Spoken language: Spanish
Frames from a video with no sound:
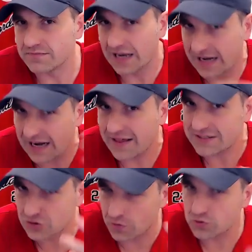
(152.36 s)
en
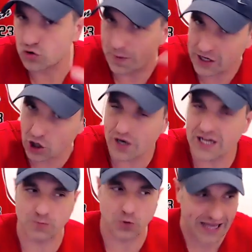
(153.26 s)
realidad son
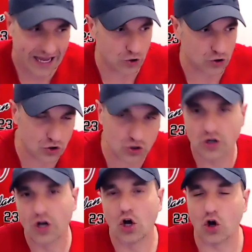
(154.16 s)
superiores porque hay
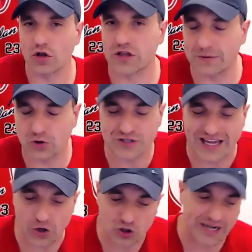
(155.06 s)
otros conceptos
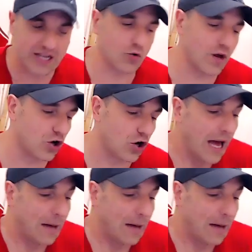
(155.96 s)
que no se han incluido,